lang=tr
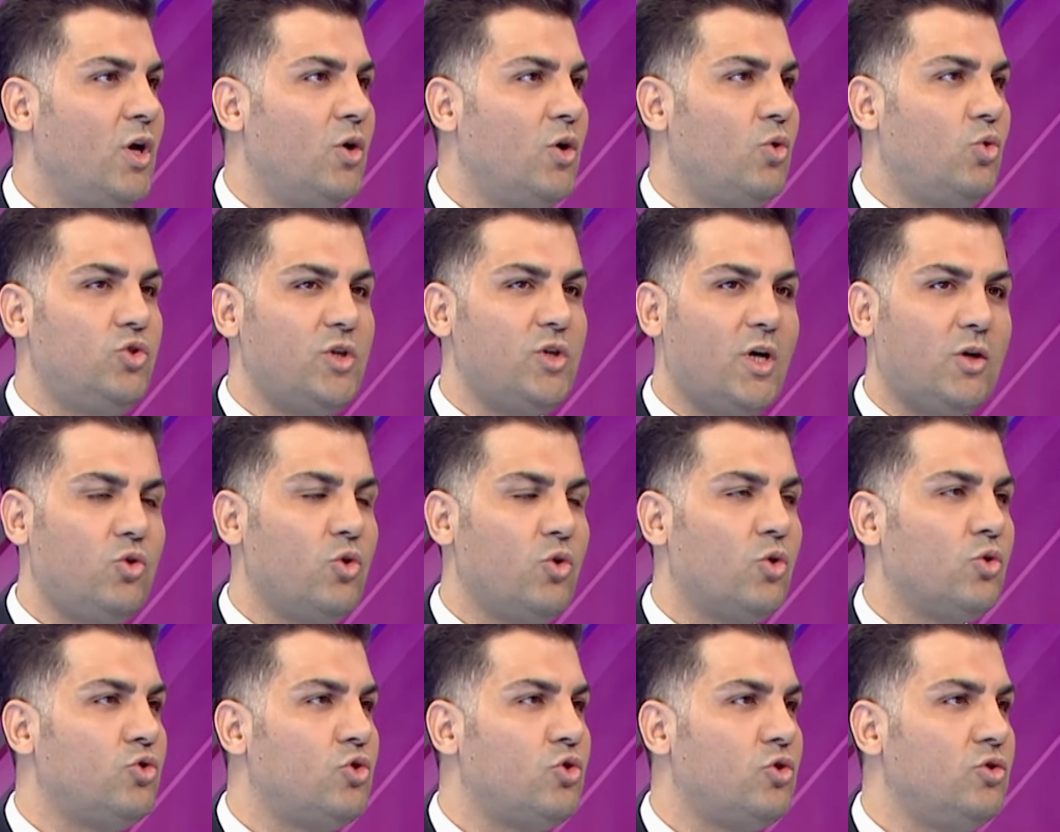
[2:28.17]
Uçak
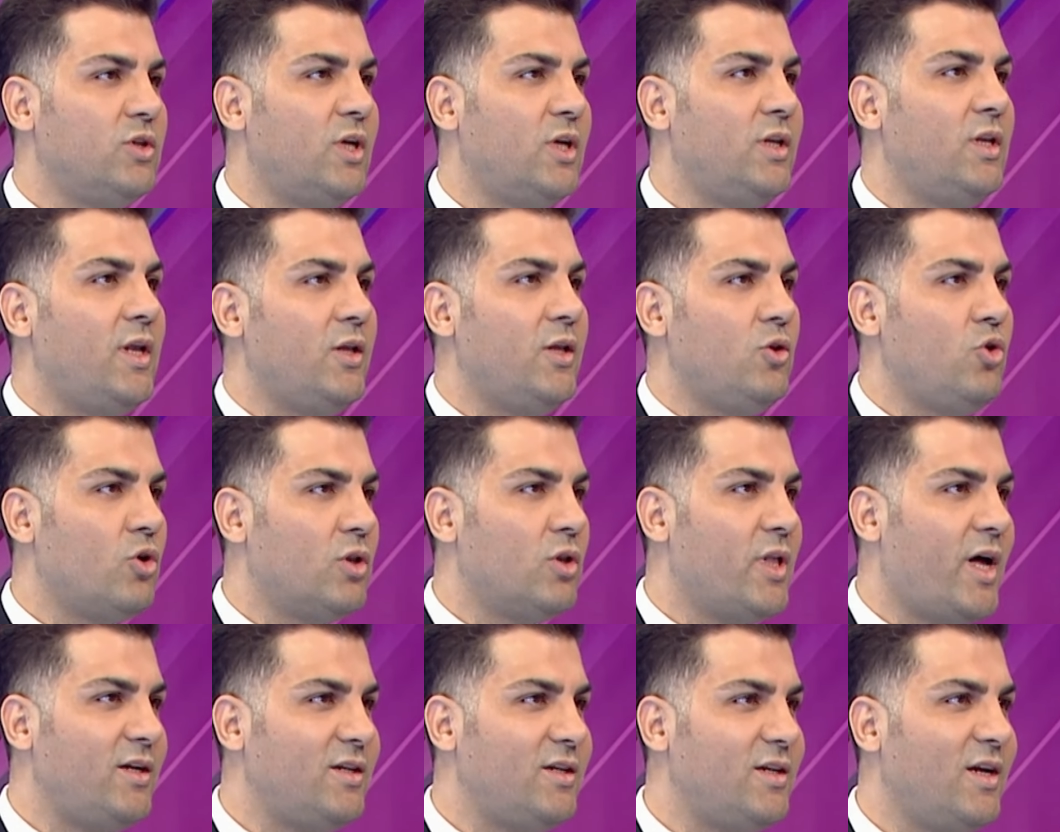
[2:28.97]
yolculuğunda ne
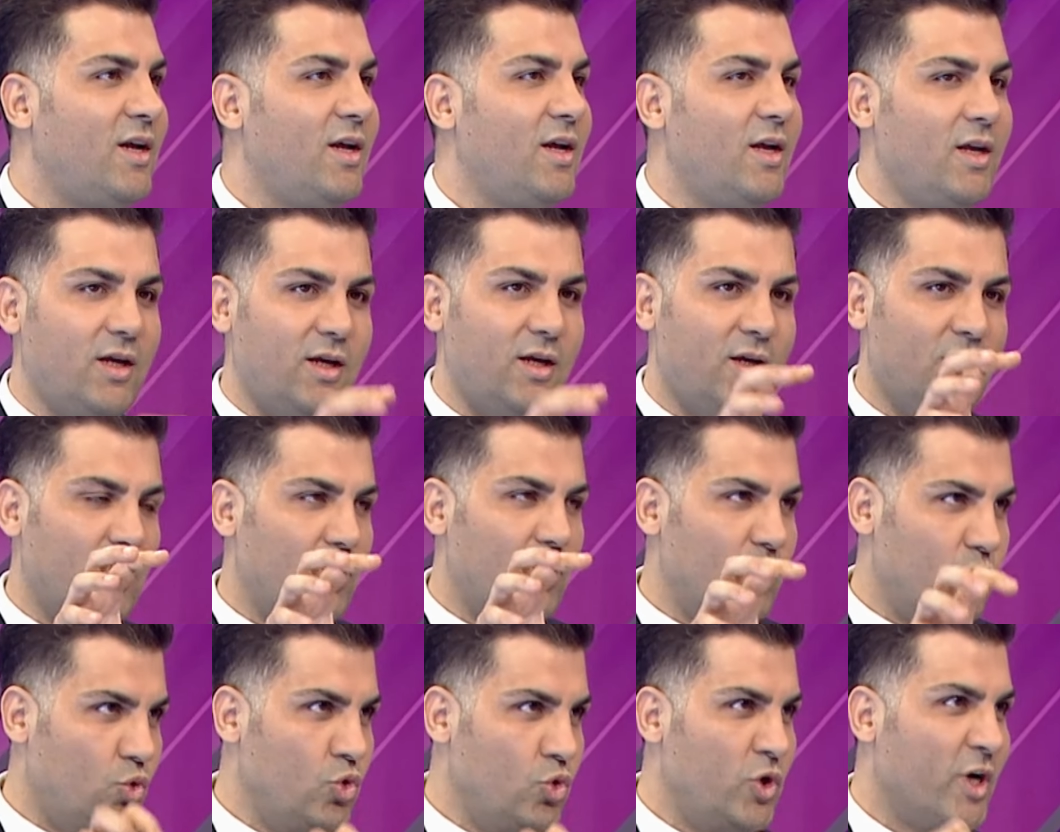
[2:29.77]
diyorlar e,
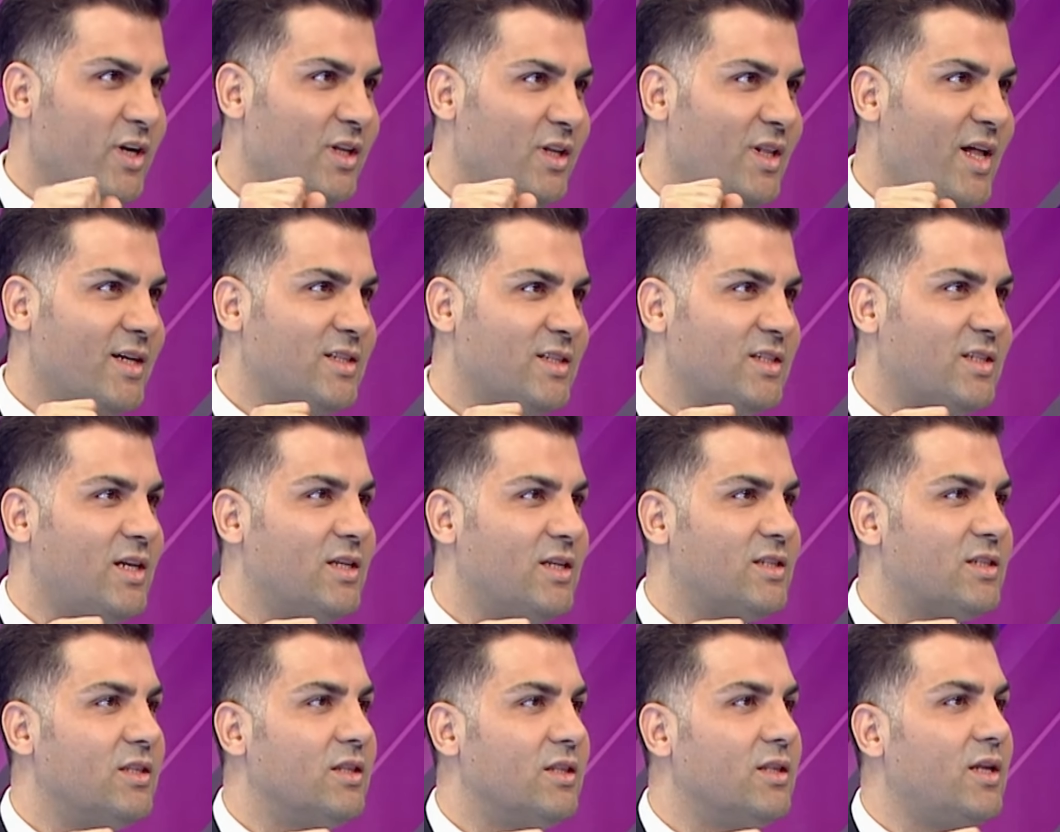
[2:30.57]
uyarılar
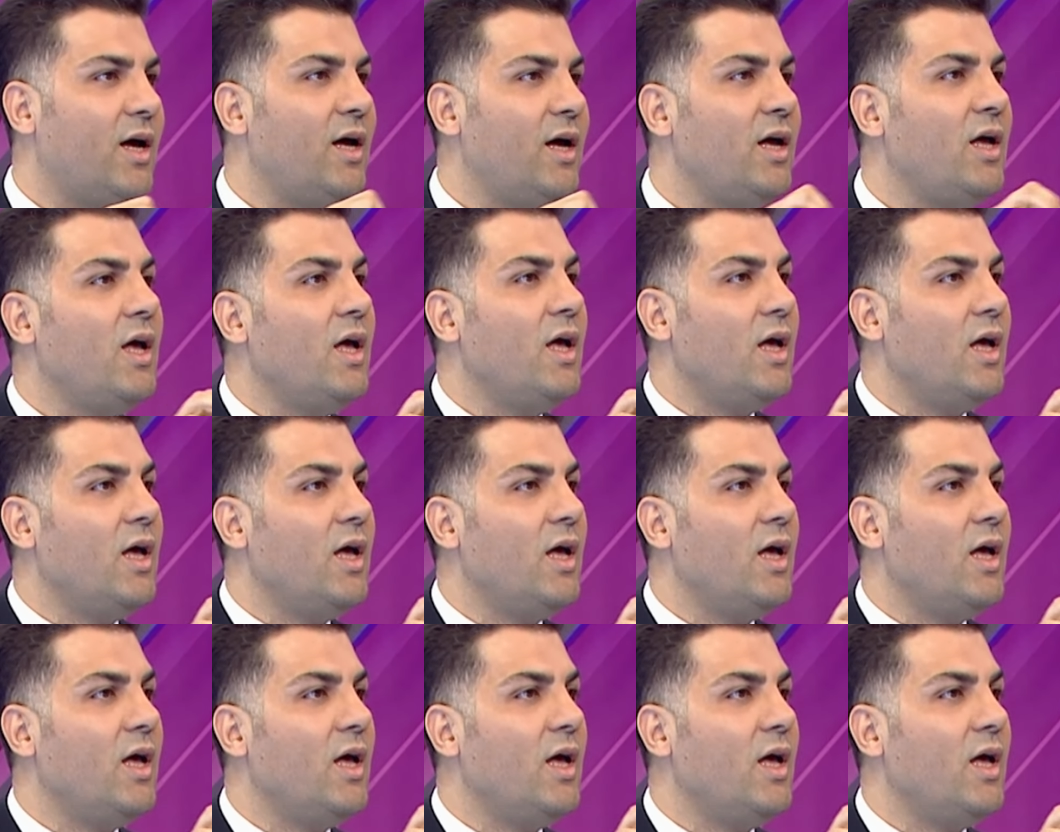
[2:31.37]
sırasında?